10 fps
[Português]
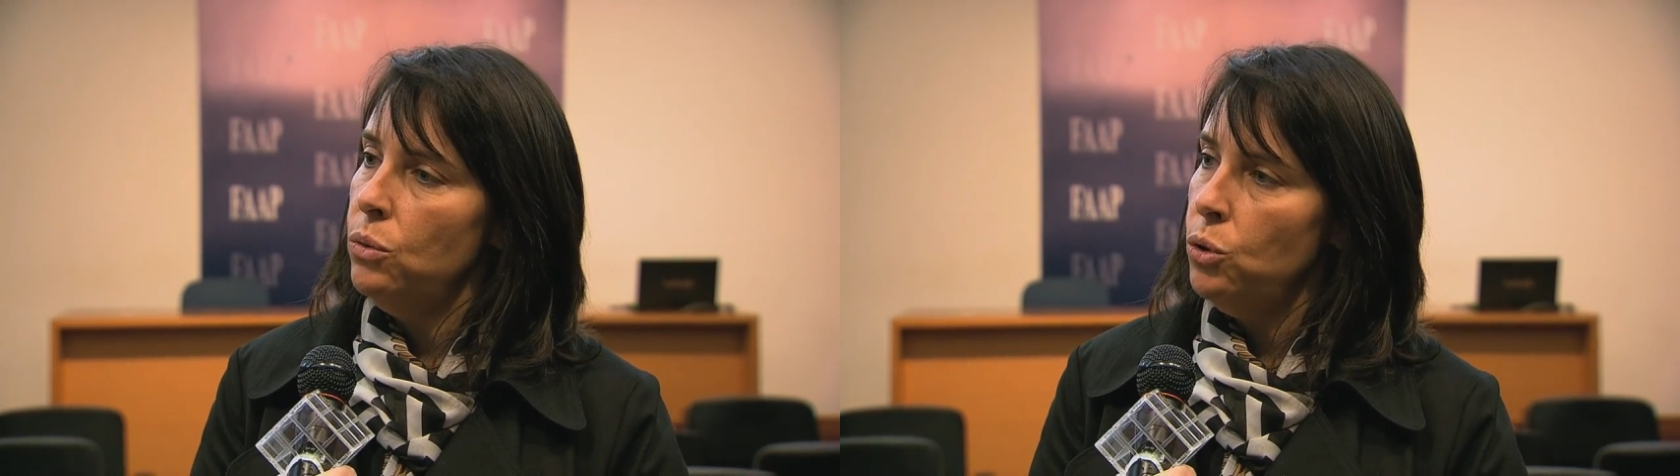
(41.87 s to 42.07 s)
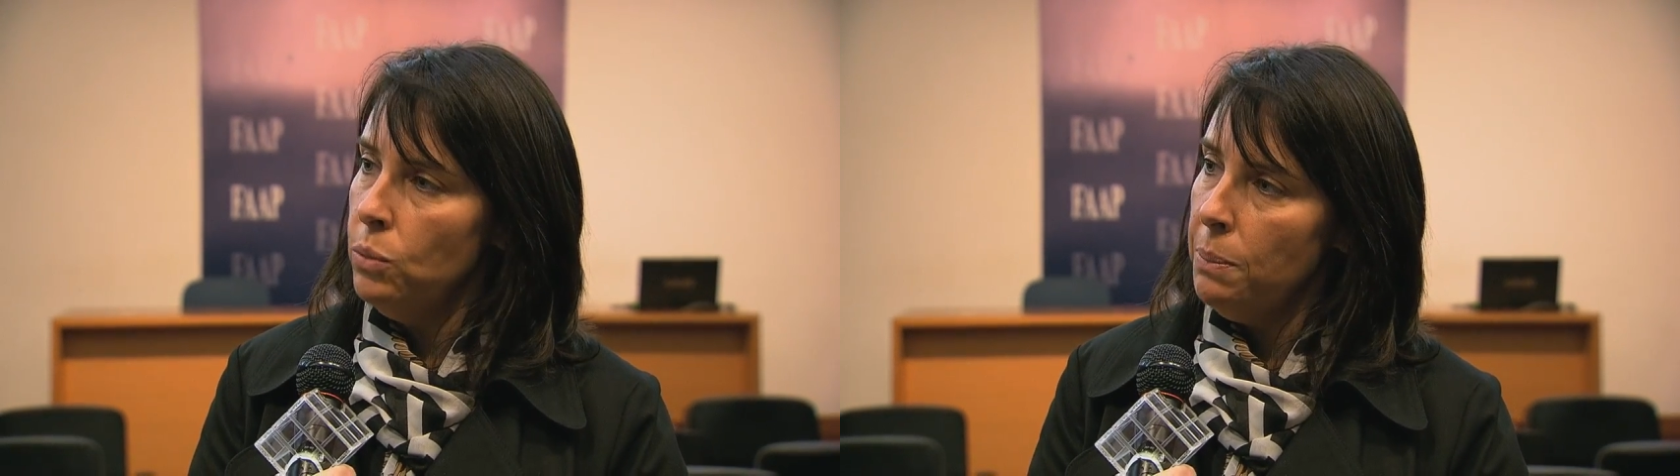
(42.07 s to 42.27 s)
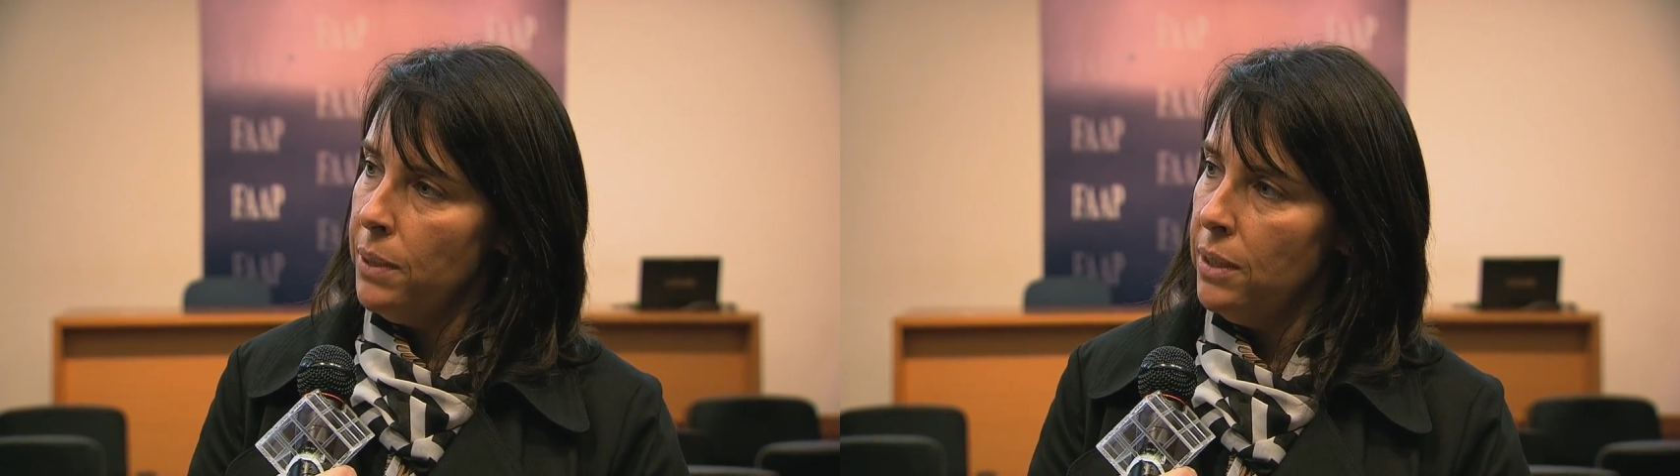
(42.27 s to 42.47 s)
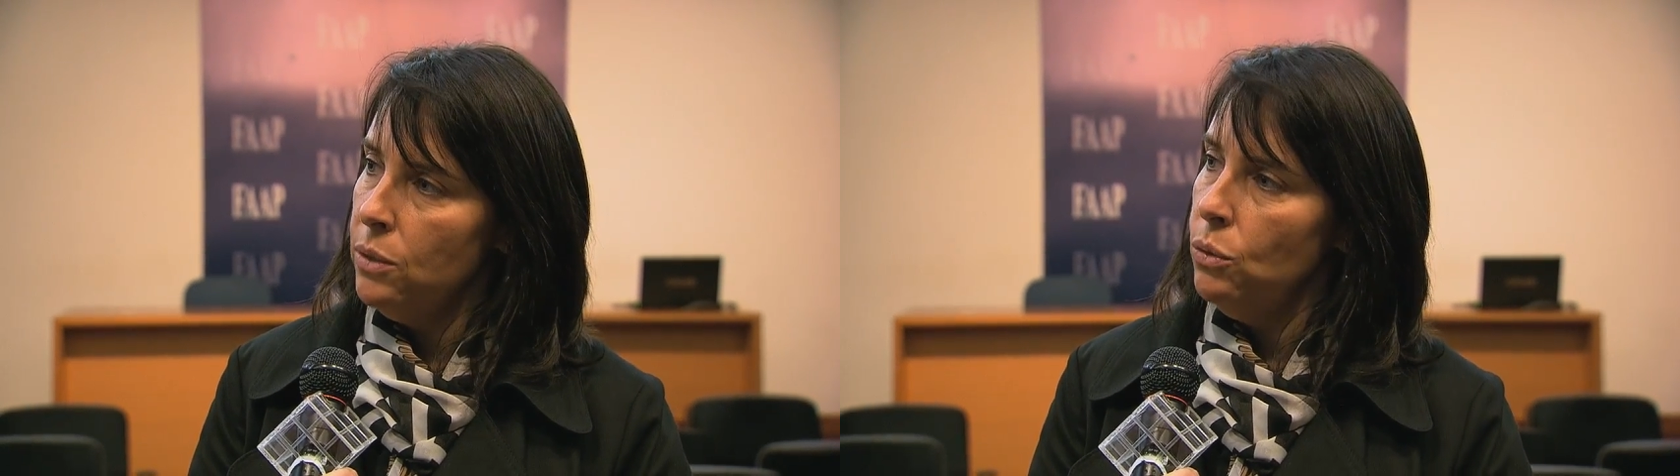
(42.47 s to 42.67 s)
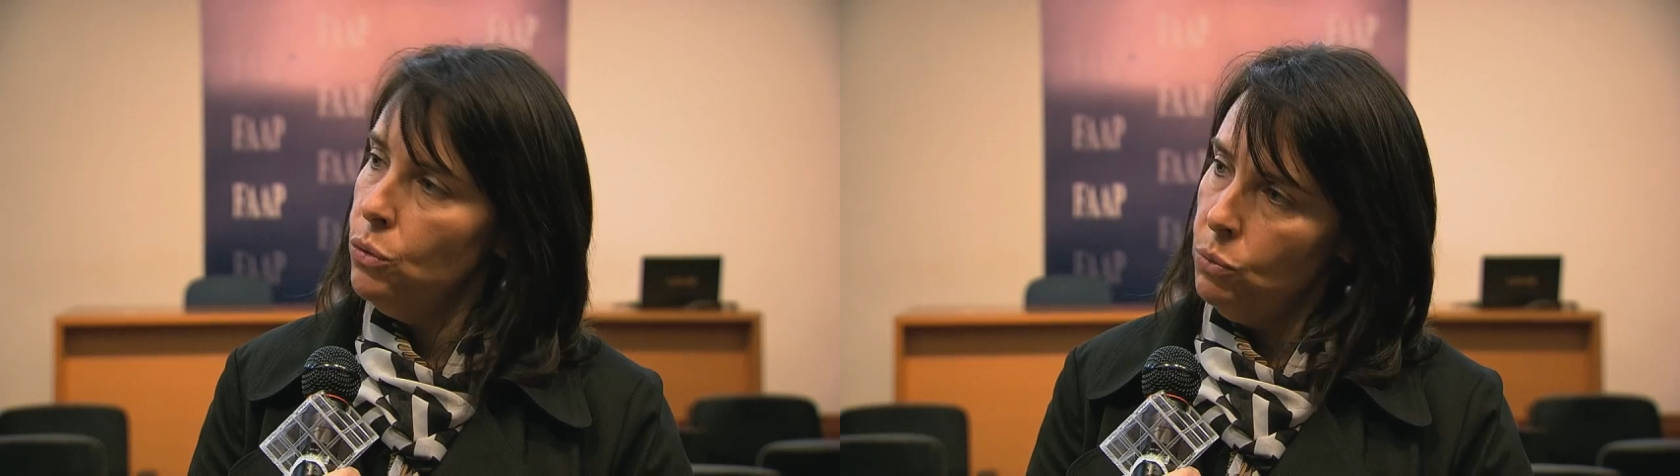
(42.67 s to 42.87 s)
de uma
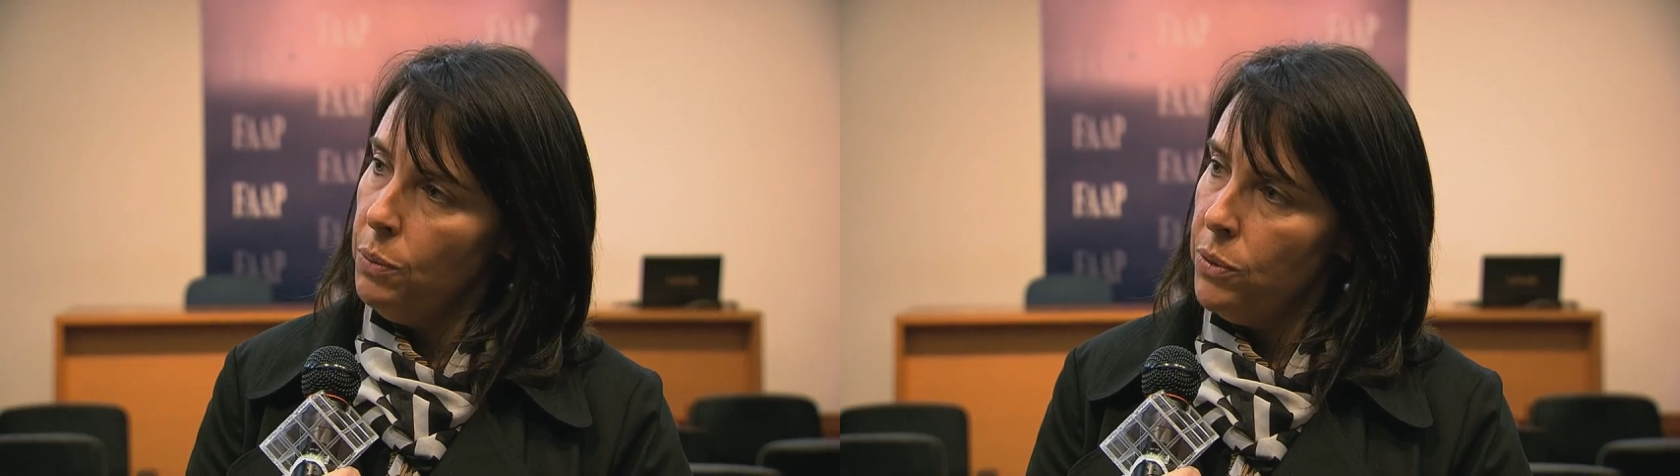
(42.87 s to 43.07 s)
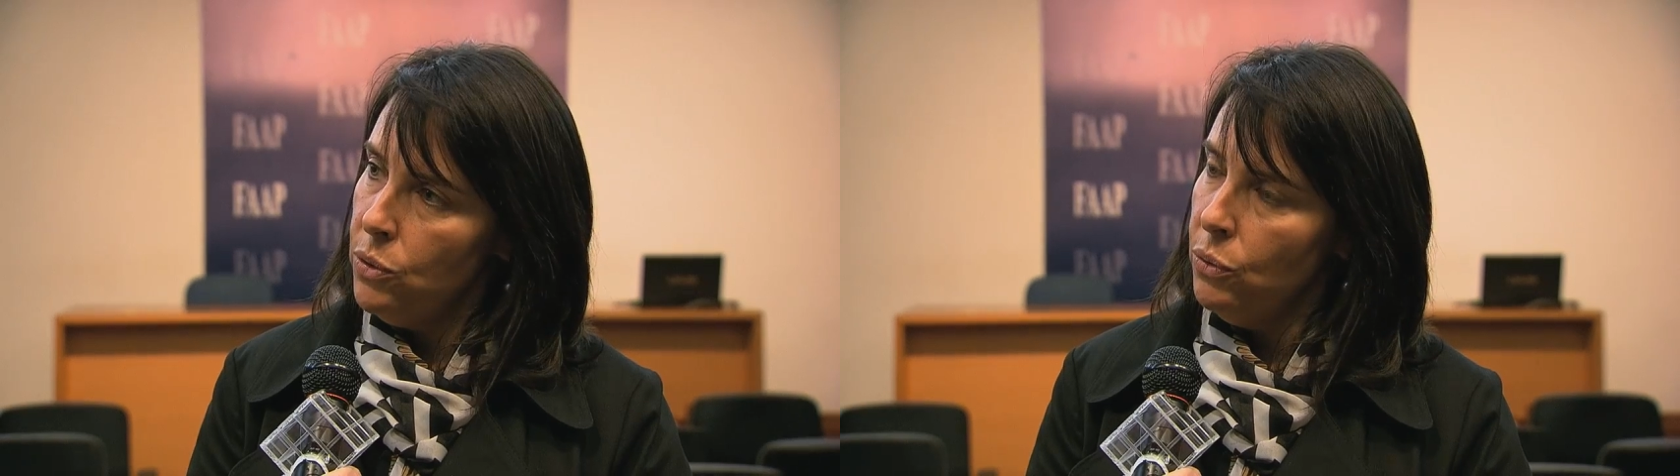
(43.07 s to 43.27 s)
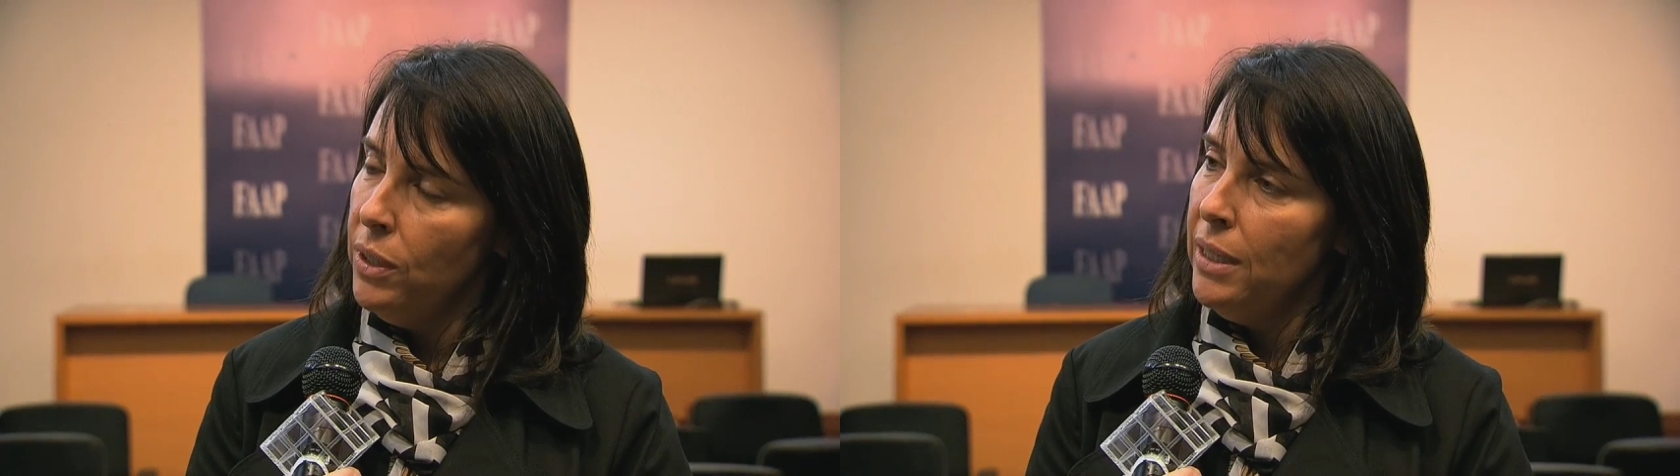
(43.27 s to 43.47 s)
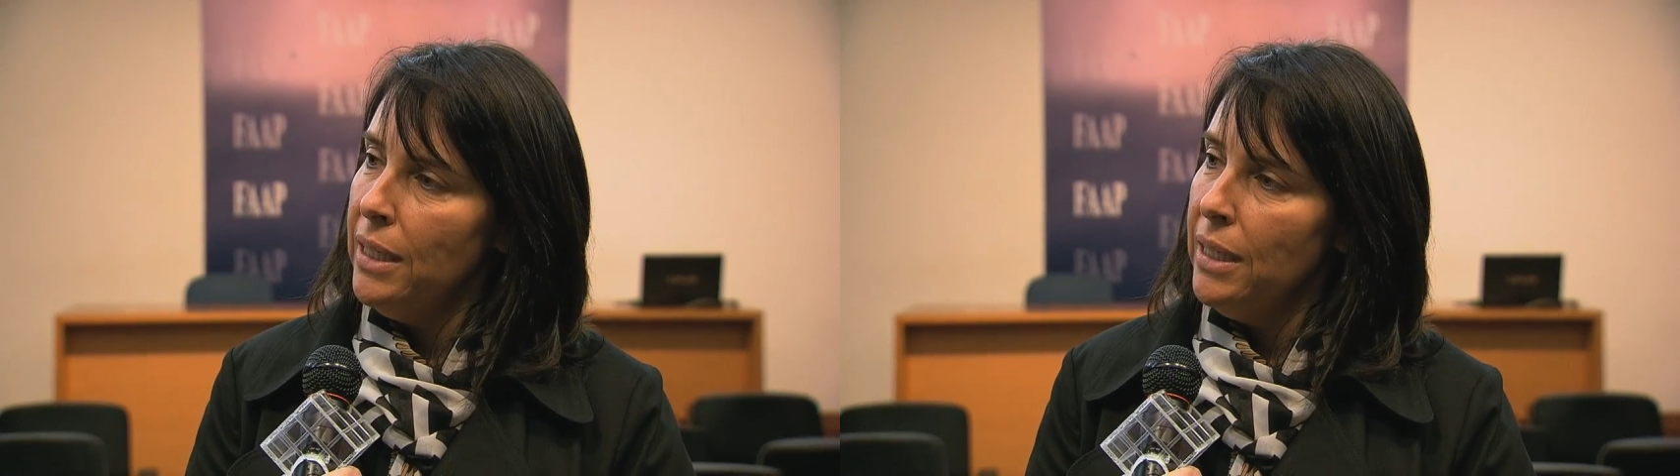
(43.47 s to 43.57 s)
empresa ou de uma pessoa.